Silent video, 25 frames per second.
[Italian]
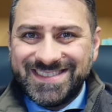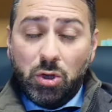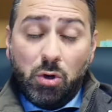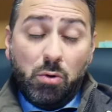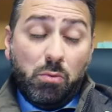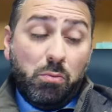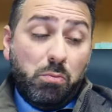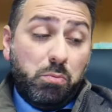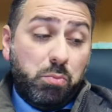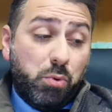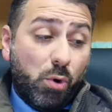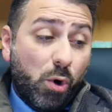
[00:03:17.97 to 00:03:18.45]

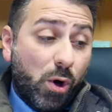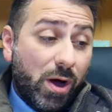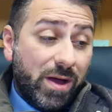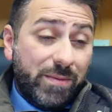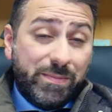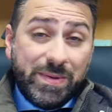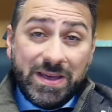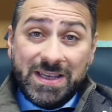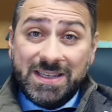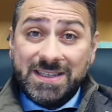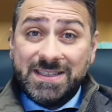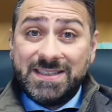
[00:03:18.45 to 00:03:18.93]
Non puoi
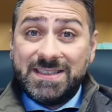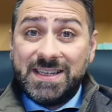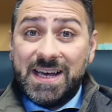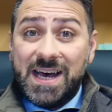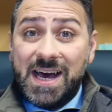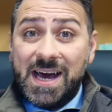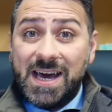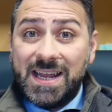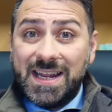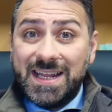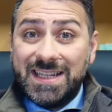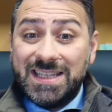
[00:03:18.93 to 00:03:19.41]

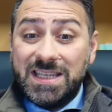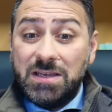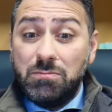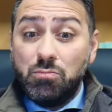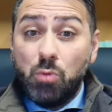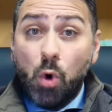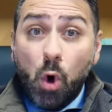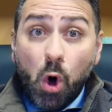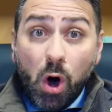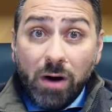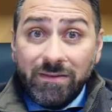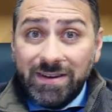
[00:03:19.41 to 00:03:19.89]
pensare di
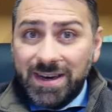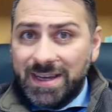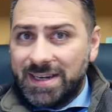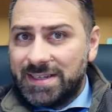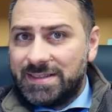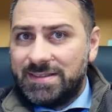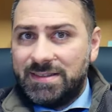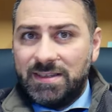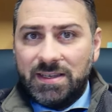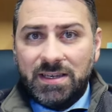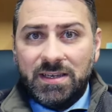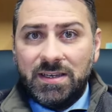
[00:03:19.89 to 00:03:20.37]

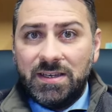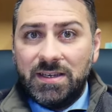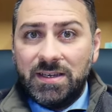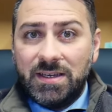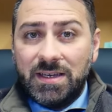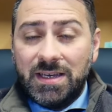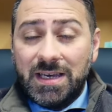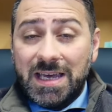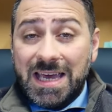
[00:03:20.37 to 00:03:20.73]
muoverti